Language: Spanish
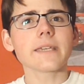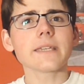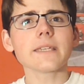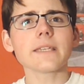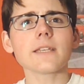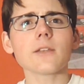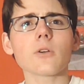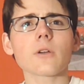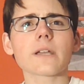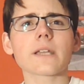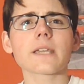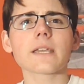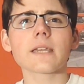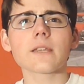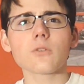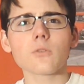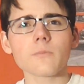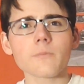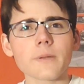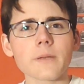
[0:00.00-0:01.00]
Y lo que
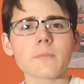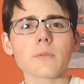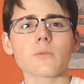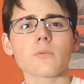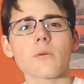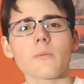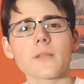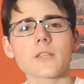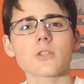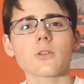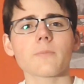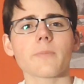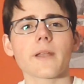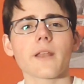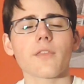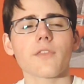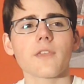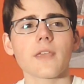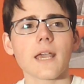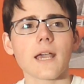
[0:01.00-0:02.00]
en un primer momento
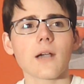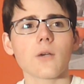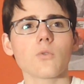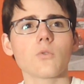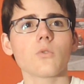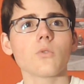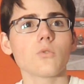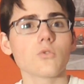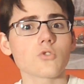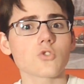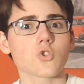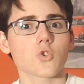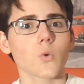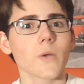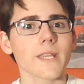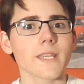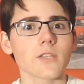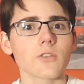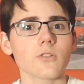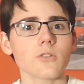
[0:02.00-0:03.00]
parecía un
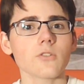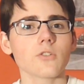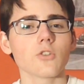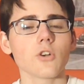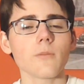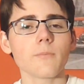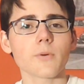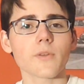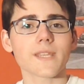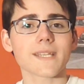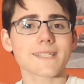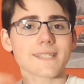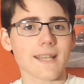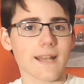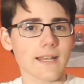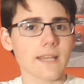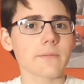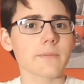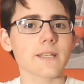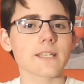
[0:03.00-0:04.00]
sueño, ¿no? Poder
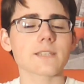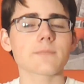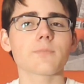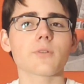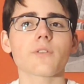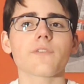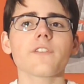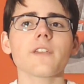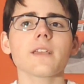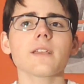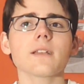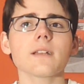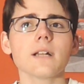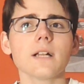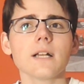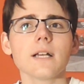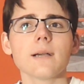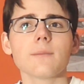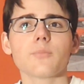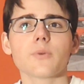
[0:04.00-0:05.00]
ser libres por fin,
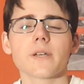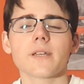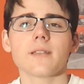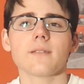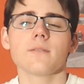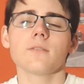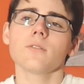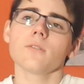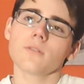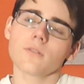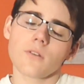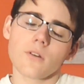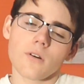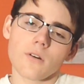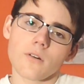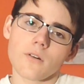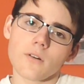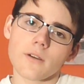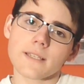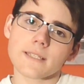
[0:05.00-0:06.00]
pues
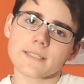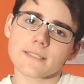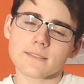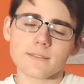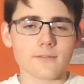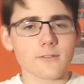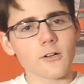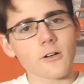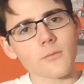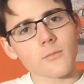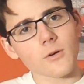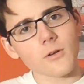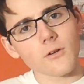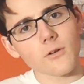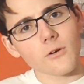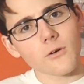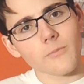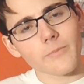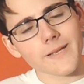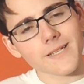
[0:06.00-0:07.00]
no es como
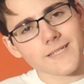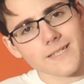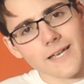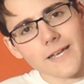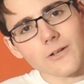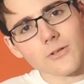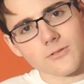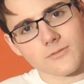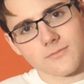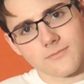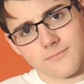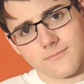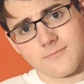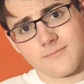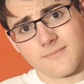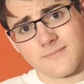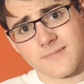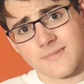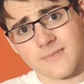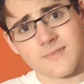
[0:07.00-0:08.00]
lo pensaron.
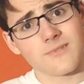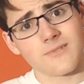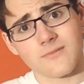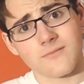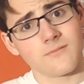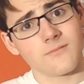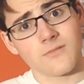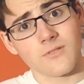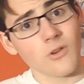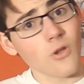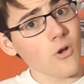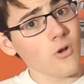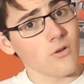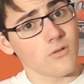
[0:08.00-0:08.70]
Mm,